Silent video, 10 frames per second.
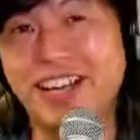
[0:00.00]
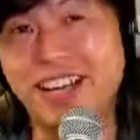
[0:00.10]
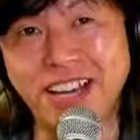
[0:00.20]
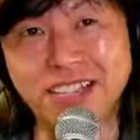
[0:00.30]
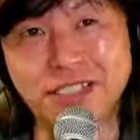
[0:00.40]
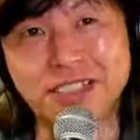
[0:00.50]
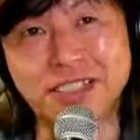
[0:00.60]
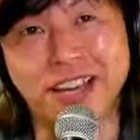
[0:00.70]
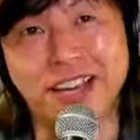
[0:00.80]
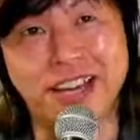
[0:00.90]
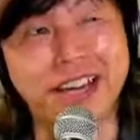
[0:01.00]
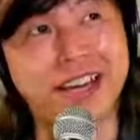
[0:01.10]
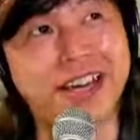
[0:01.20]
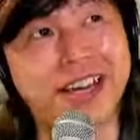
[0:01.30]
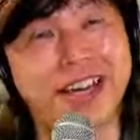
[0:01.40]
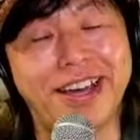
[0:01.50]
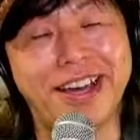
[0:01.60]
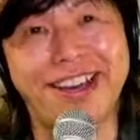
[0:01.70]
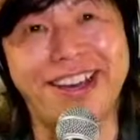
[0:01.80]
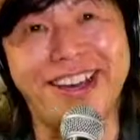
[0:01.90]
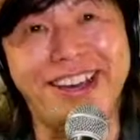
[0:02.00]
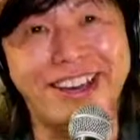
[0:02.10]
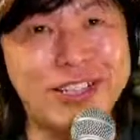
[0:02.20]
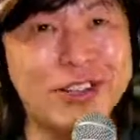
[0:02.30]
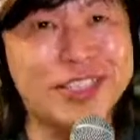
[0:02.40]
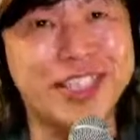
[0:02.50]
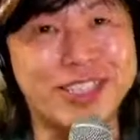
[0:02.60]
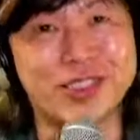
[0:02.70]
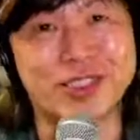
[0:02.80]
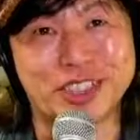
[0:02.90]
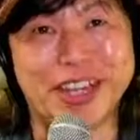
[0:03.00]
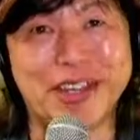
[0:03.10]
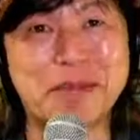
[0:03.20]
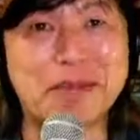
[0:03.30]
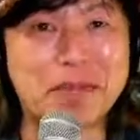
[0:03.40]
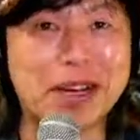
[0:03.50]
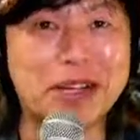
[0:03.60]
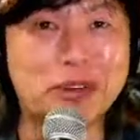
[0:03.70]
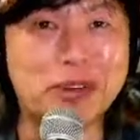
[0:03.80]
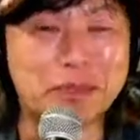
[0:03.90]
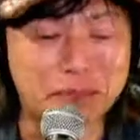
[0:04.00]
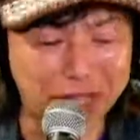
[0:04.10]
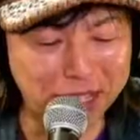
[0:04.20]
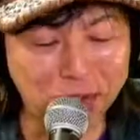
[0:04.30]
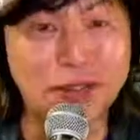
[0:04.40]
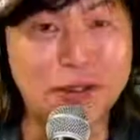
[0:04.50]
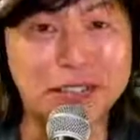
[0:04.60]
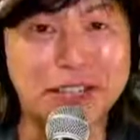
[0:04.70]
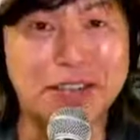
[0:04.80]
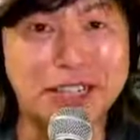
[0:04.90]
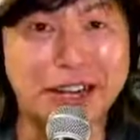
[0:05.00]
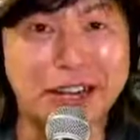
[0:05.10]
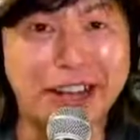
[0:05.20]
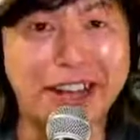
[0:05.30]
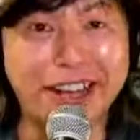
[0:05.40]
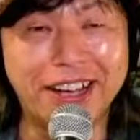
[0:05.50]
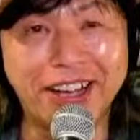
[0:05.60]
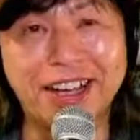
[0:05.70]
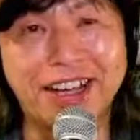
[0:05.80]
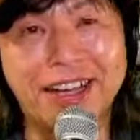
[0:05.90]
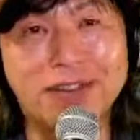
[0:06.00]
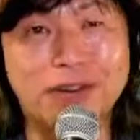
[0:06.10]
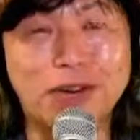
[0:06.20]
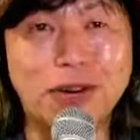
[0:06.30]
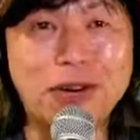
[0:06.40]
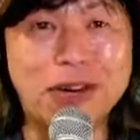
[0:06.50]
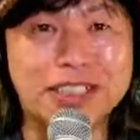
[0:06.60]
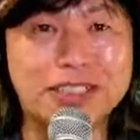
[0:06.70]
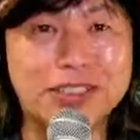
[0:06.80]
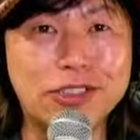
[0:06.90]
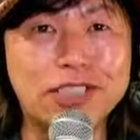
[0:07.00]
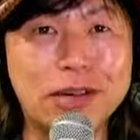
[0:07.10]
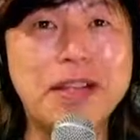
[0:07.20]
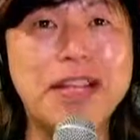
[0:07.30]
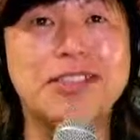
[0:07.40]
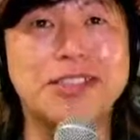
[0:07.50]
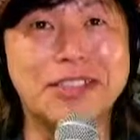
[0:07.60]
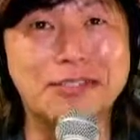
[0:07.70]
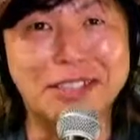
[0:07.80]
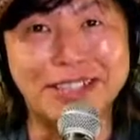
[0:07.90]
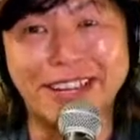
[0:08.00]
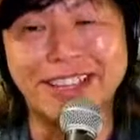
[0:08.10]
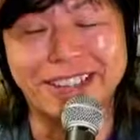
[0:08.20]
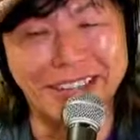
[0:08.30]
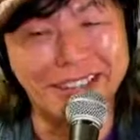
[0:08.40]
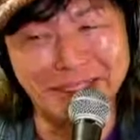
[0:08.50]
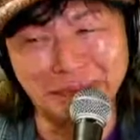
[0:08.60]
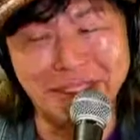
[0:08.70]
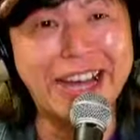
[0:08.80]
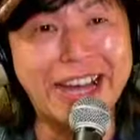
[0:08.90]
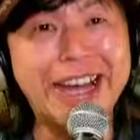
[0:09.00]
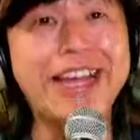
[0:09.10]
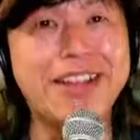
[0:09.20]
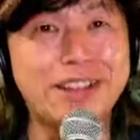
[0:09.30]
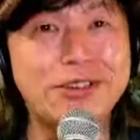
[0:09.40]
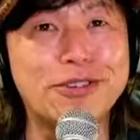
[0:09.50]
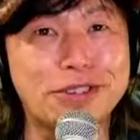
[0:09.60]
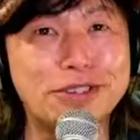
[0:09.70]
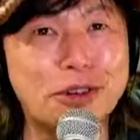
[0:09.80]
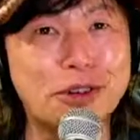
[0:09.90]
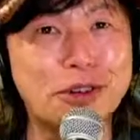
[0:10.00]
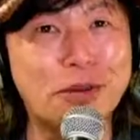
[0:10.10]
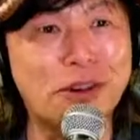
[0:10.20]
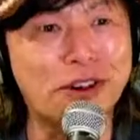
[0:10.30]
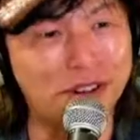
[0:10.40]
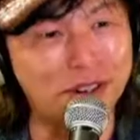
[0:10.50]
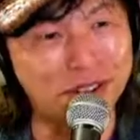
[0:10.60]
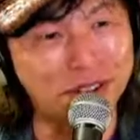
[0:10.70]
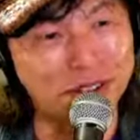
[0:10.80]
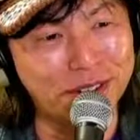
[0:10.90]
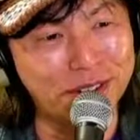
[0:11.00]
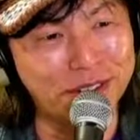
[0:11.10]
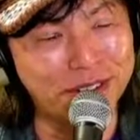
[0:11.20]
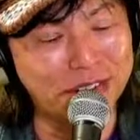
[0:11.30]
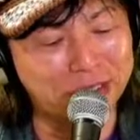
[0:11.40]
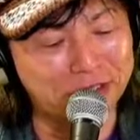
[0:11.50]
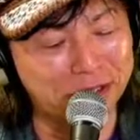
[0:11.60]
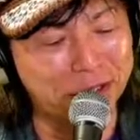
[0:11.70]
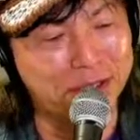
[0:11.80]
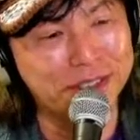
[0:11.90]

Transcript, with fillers: えっ、ー、とですね、えー、昨日に引き続き、まあ、まあ、あの、なんでこんなことしてるか言ったらね、あの、これのがちょっと喋りやすいがあって、まあ、慣れっていうのも、あれやけど、